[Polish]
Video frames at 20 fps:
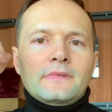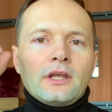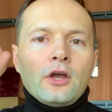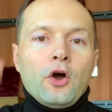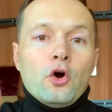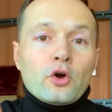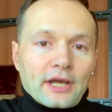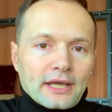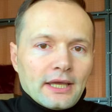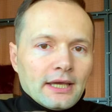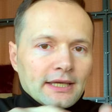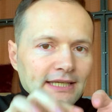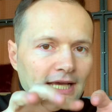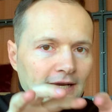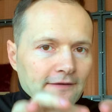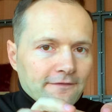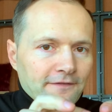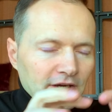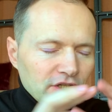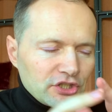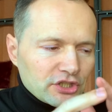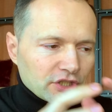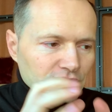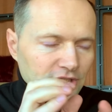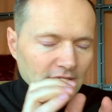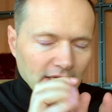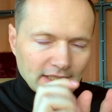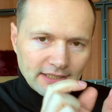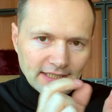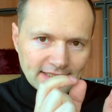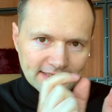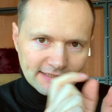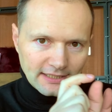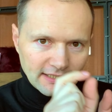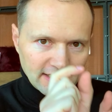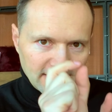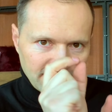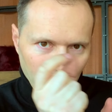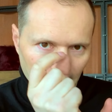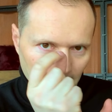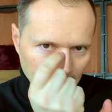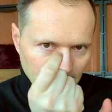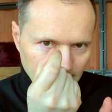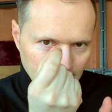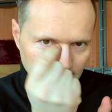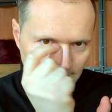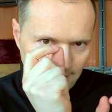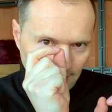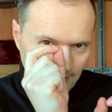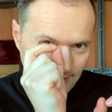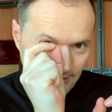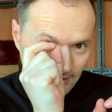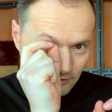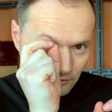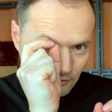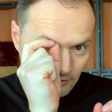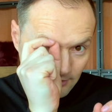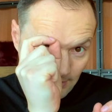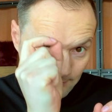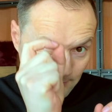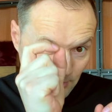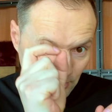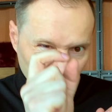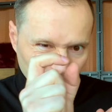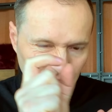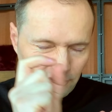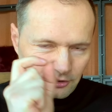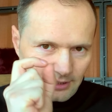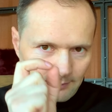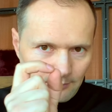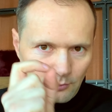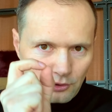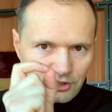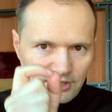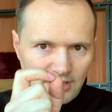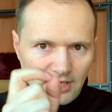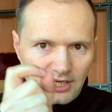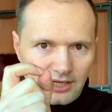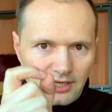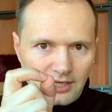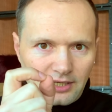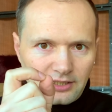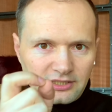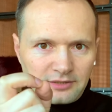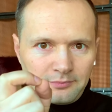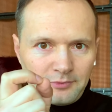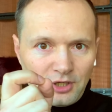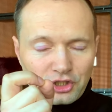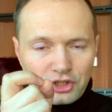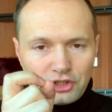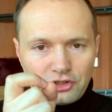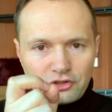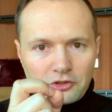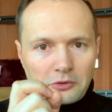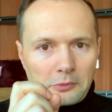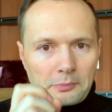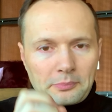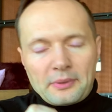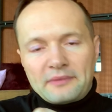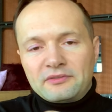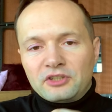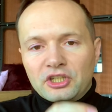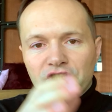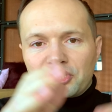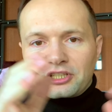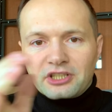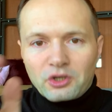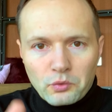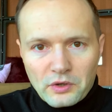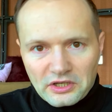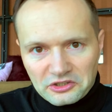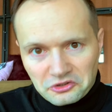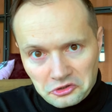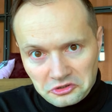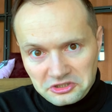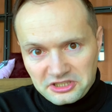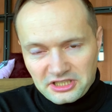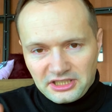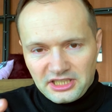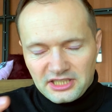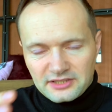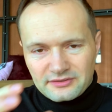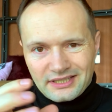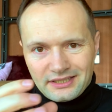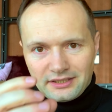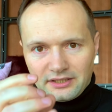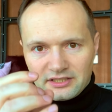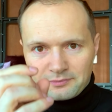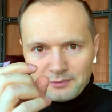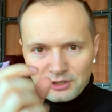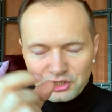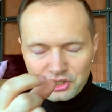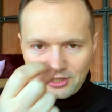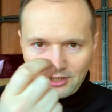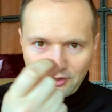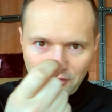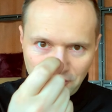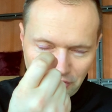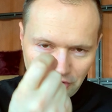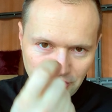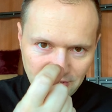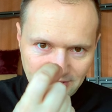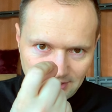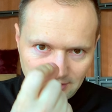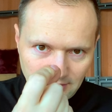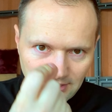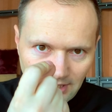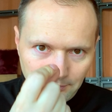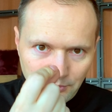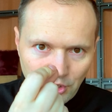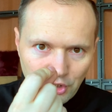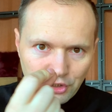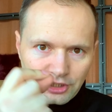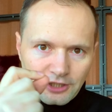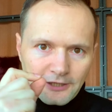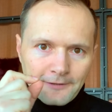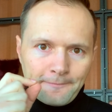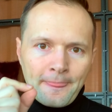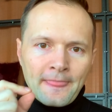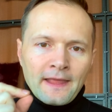okej, okay, jak wejdziesz, jak jest ten kwark, jak jest to najmniejsze, co tam można zmierzyć, co pewnie jeszcze nauka do końca nie jest w stanie zmierzyć tego, co jest najmniejsze,